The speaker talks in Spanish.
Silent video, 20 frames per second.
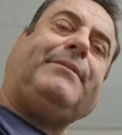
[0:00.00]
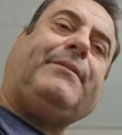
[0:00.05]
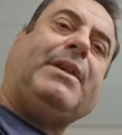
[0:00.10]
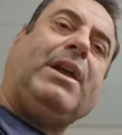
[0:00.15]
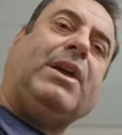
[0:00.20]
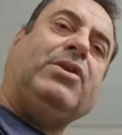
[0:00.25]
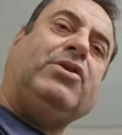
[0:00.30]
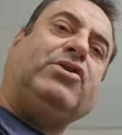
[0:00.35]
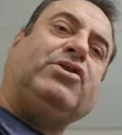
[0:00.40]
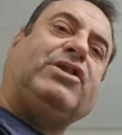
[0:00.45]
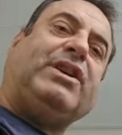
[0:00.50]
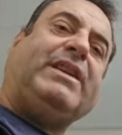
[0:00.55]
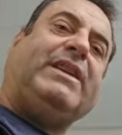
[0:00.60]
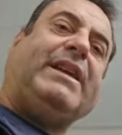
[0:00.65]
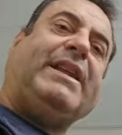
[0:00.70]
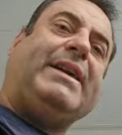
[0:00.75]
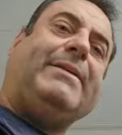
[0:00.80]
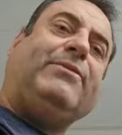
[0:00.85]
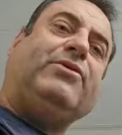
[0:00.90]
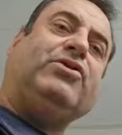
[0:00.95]
Nos
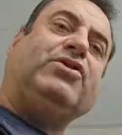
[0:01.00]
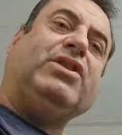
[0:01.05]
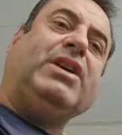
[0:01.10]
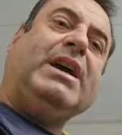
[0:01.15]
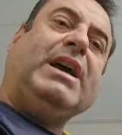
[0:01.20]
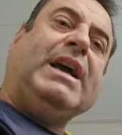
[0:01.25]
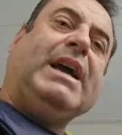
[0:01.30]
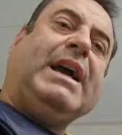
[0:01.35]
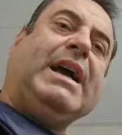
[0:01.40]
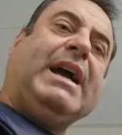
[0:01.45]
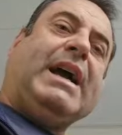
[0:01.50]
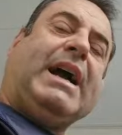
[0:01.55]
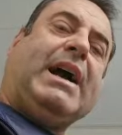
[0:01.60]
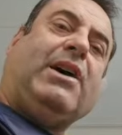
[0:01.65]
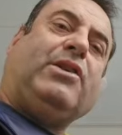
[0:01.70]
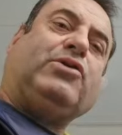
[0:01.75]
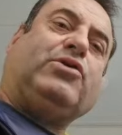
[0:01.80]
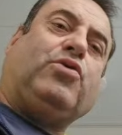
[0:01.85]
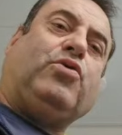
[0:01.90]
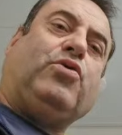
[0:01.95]
quedaríamos a
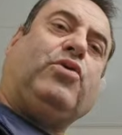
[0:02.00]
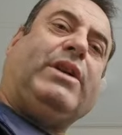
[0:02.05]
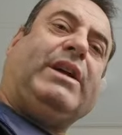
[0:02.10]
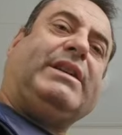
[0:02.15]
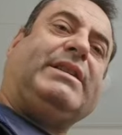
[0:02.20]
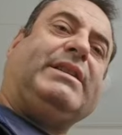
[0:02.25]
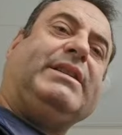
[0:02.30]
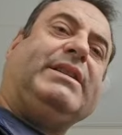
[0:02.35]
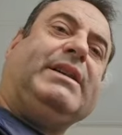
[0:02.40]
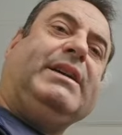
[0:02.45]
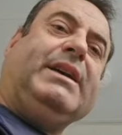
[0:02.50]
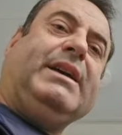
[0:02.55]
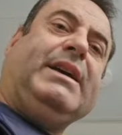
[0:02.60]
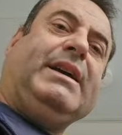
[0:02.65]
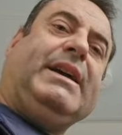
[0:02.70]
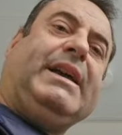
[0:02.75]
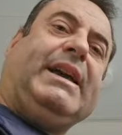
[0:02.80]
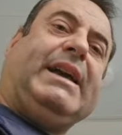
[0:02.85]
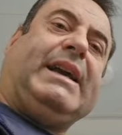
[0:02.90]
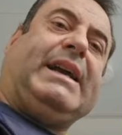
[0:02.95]
oscuras
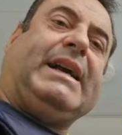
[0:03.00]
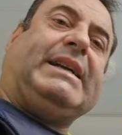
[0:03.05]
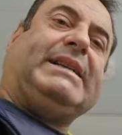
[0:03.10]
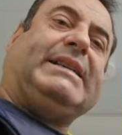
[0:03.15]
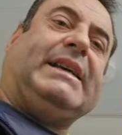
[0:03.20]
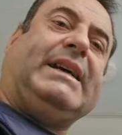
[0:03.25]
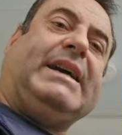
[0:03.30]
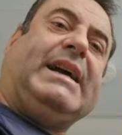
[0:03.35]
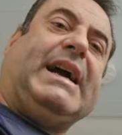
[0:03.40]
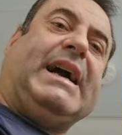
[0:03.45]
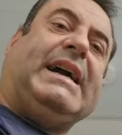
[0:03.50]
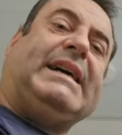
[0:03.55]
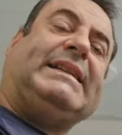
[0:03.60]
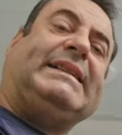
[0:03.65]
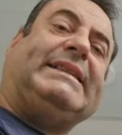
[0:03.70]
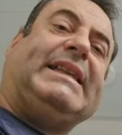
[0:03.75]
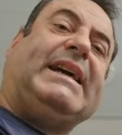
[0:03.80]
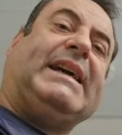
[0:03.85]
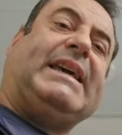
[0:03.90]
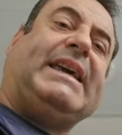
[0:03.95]
en casa
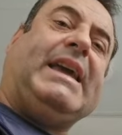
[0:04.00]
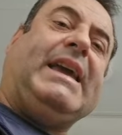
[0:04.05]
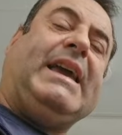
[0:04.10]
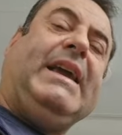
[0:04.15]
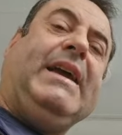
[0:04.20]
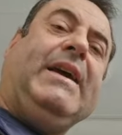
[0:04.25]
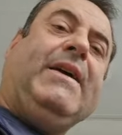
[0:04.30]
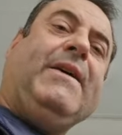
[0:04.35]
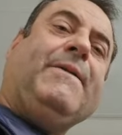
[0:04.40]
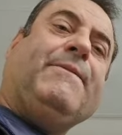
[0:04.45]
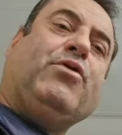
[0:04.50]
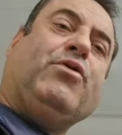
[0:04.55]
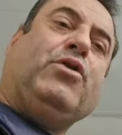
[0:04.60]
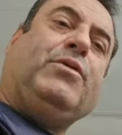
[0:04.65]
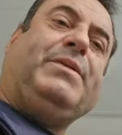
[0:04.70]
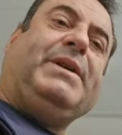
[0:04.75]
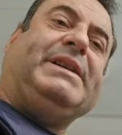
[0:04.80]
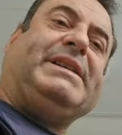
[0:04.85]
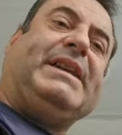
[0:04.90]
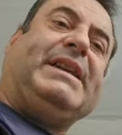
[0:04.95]
hasta que
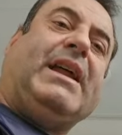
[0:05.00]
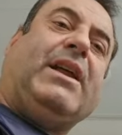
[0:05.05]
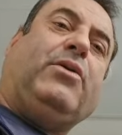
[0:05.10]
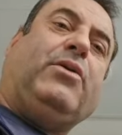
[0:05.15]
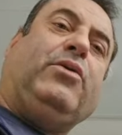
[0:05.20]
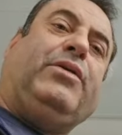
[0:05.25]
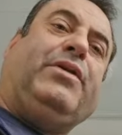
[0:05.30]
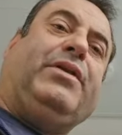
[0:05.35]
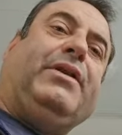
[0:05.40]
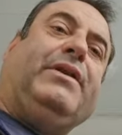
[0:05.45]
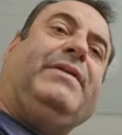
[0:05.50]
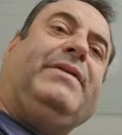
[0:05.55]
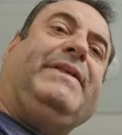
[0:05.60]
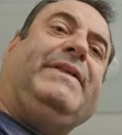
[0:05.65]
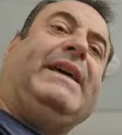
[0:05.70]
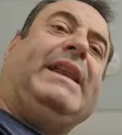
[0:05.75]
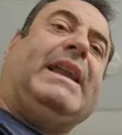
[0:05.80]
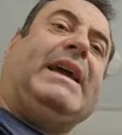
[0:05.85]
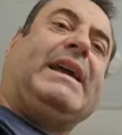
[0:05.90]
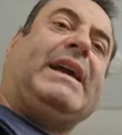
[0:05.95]
volviese la luz
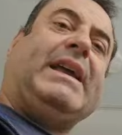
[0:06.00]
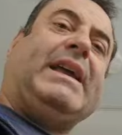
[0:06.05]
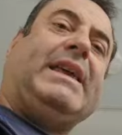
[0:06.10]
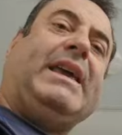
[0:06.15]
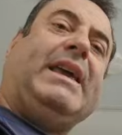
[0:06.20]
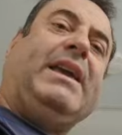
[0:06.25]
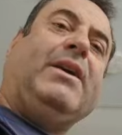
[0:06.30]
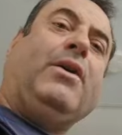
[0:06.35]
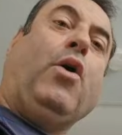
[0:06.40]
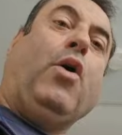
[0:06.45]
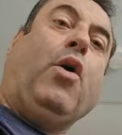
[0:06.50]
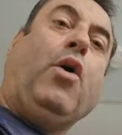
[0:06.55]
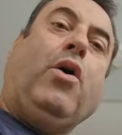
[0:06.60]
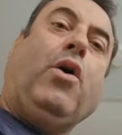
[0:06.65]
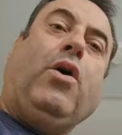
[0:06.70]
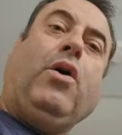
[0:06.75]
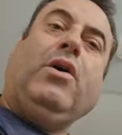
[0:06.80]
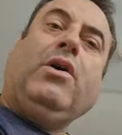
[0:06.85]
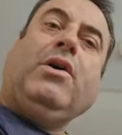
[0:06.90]
de la calle o